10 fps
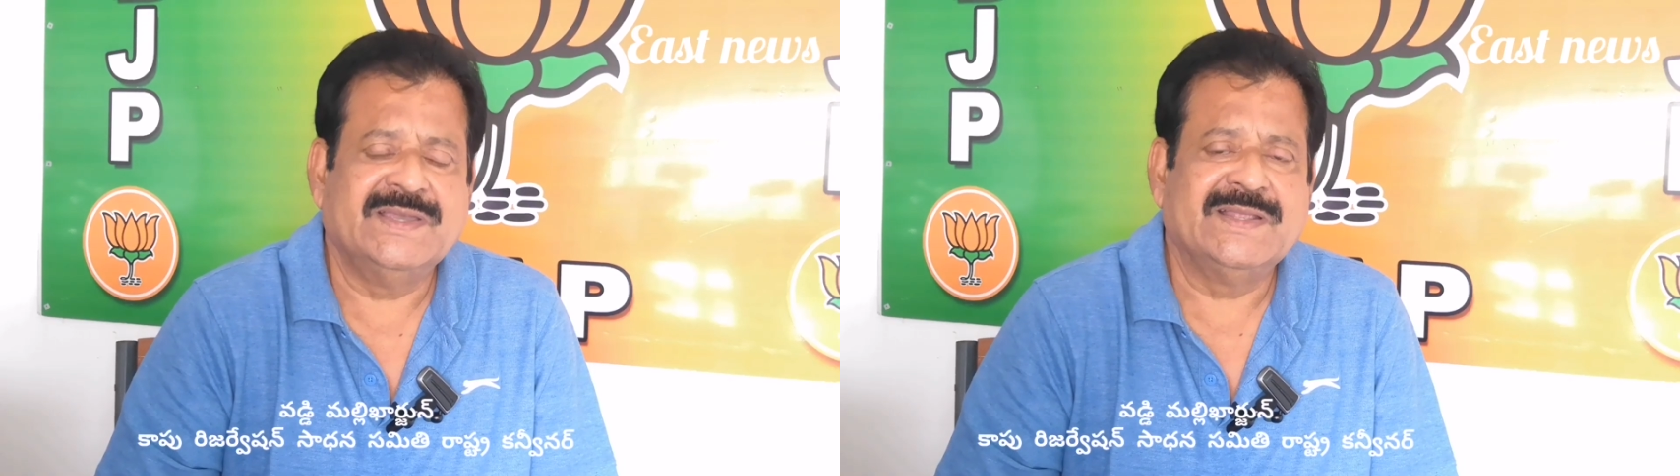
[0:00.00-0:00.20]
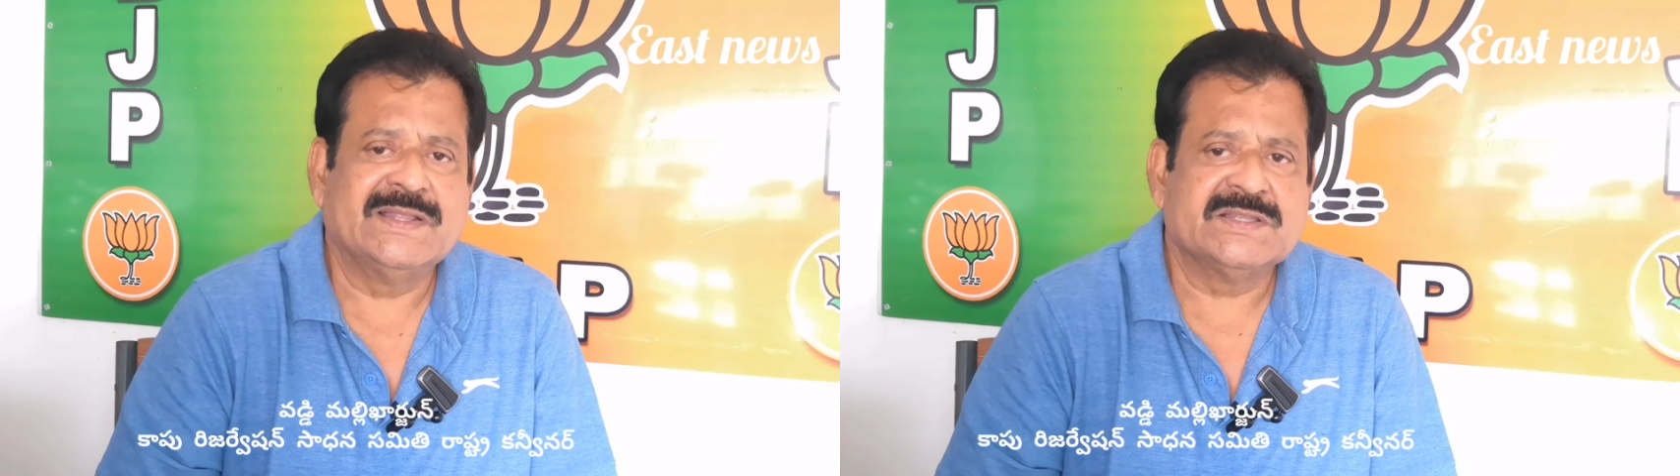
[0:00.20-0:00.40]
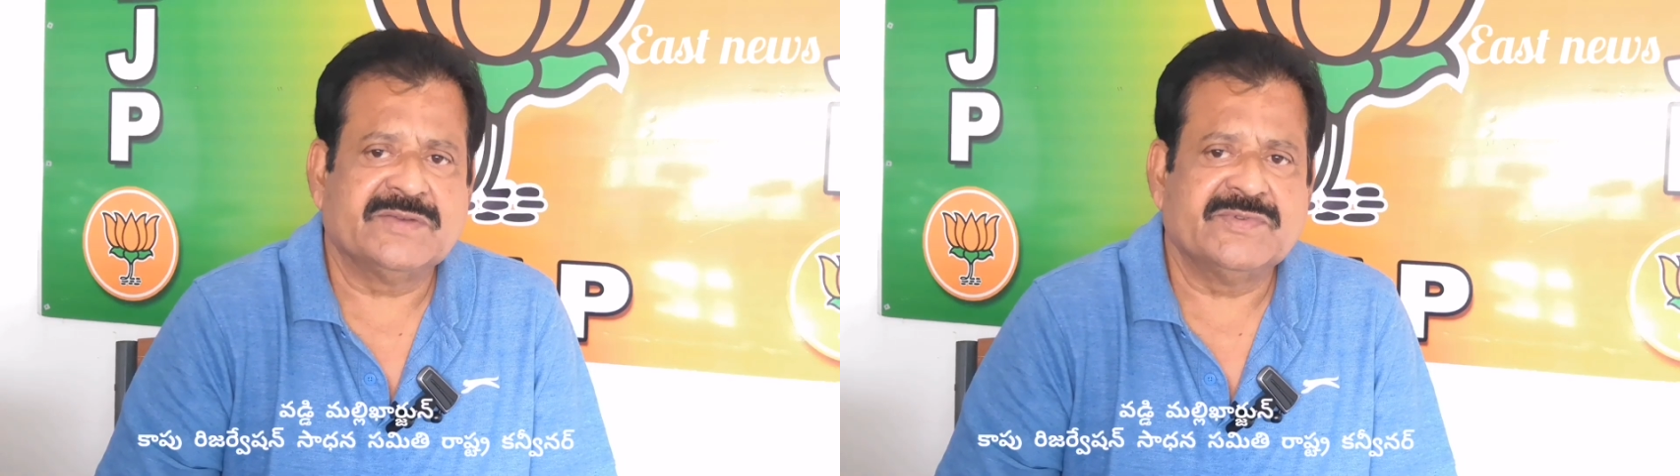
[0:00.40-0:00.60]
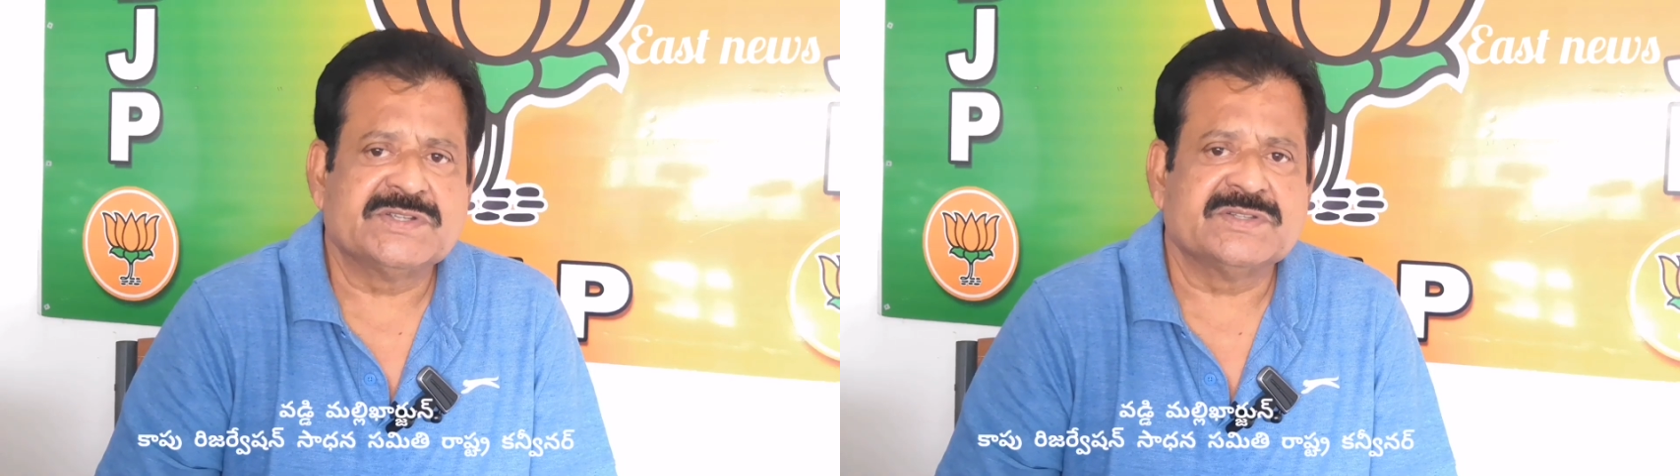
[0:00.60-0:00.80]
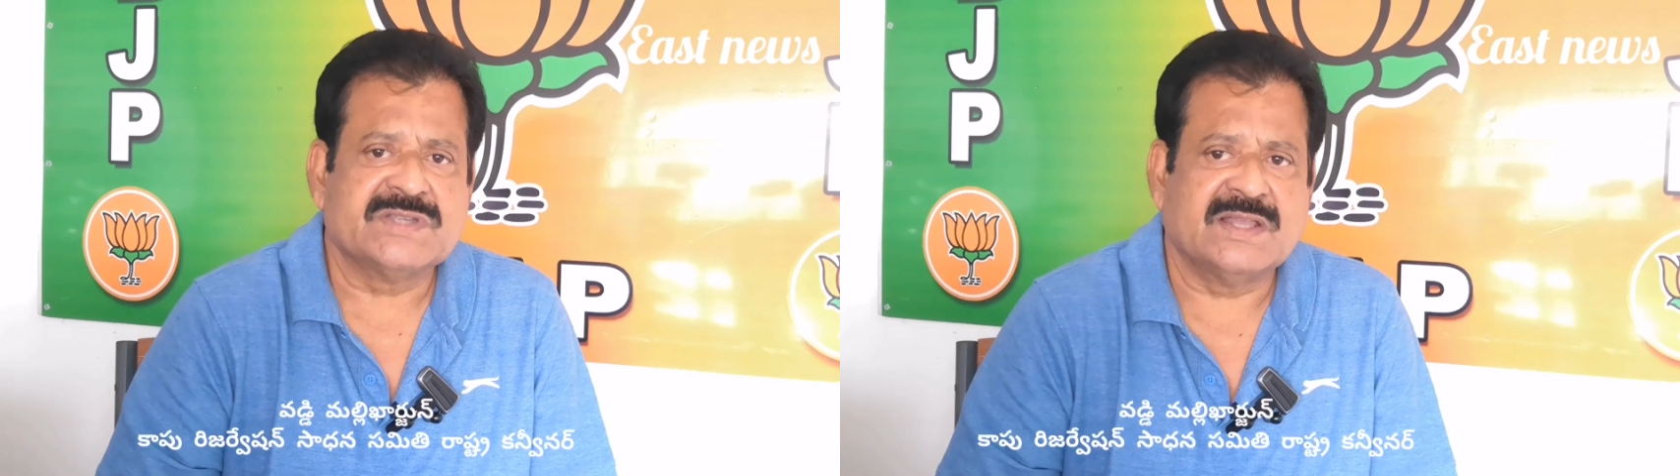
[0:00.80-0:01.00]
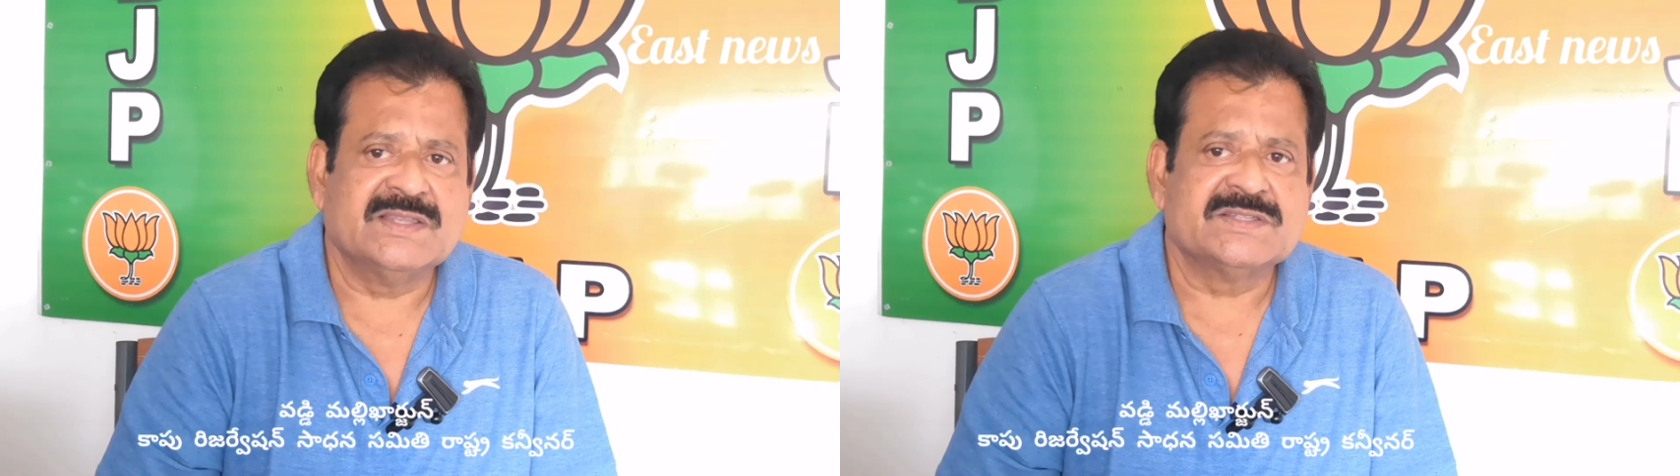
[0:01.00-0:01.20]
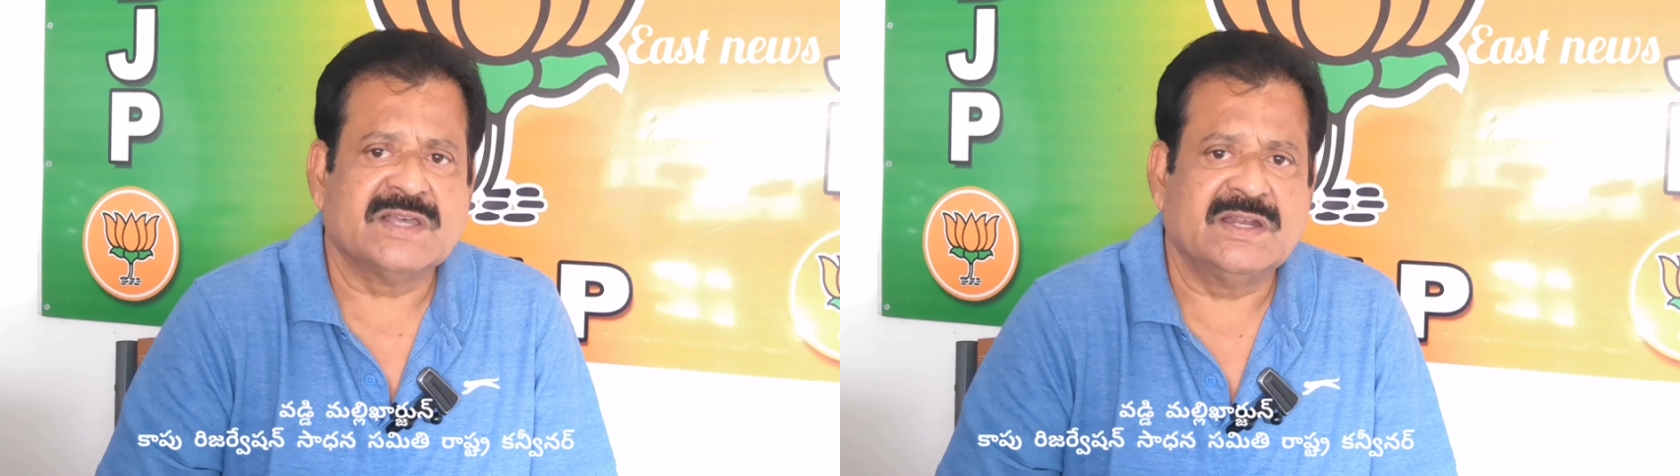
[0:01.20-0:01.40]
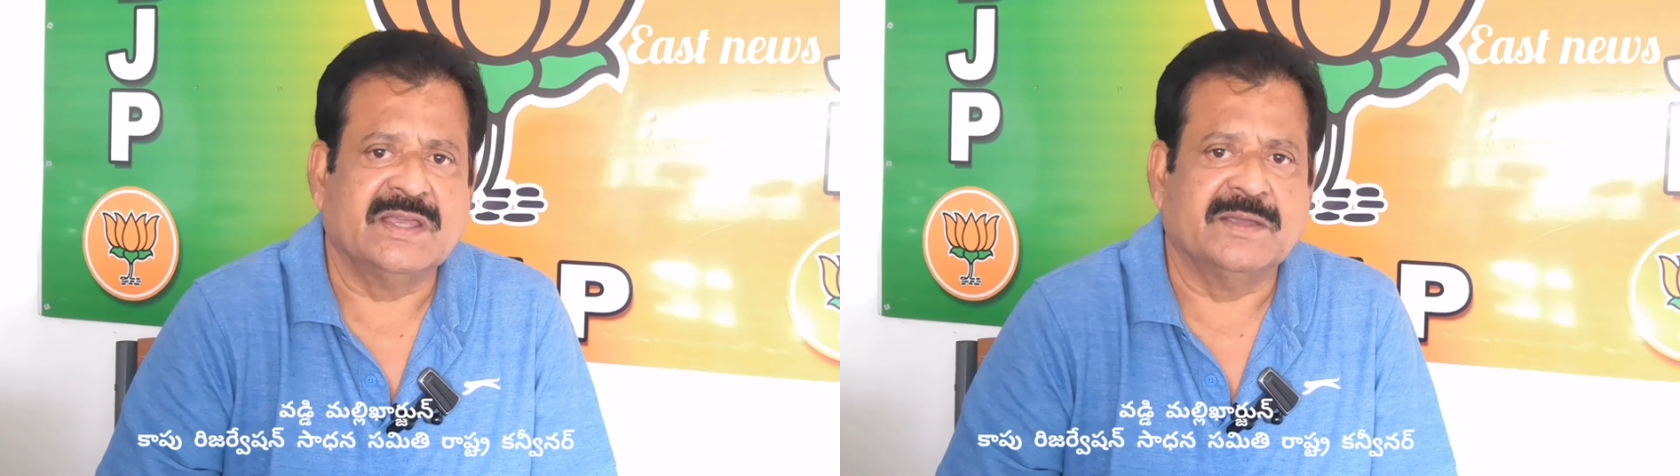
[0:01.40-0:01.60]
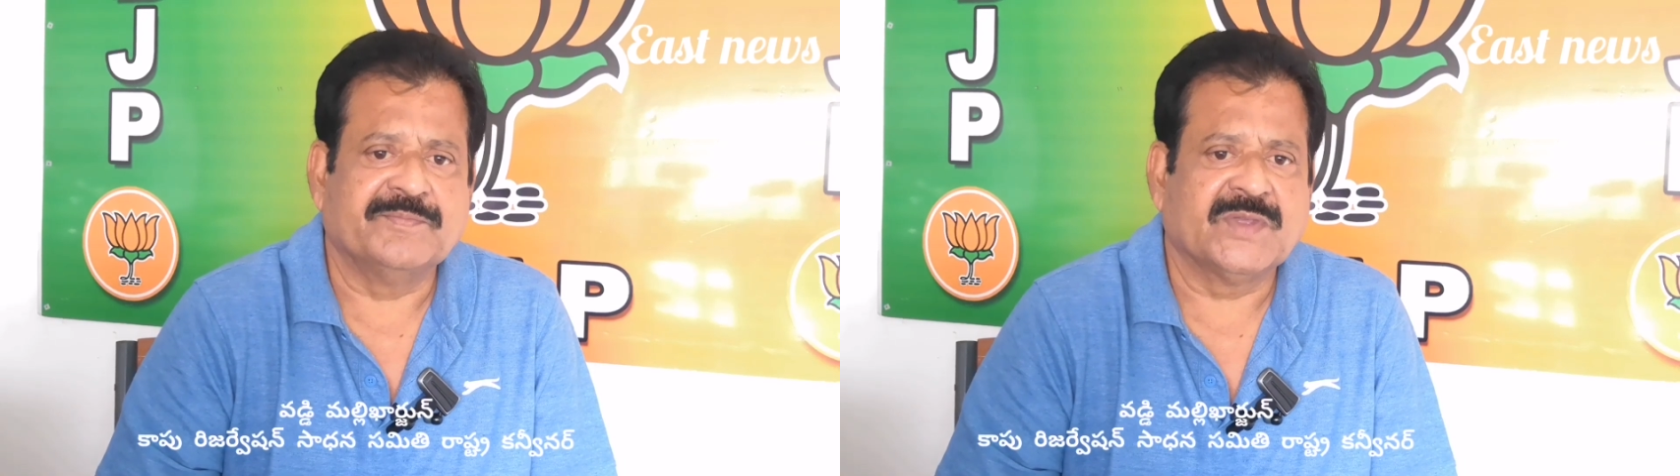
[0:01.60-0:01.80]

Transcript: ఈ రిజర్వేషన్ సాధించాలి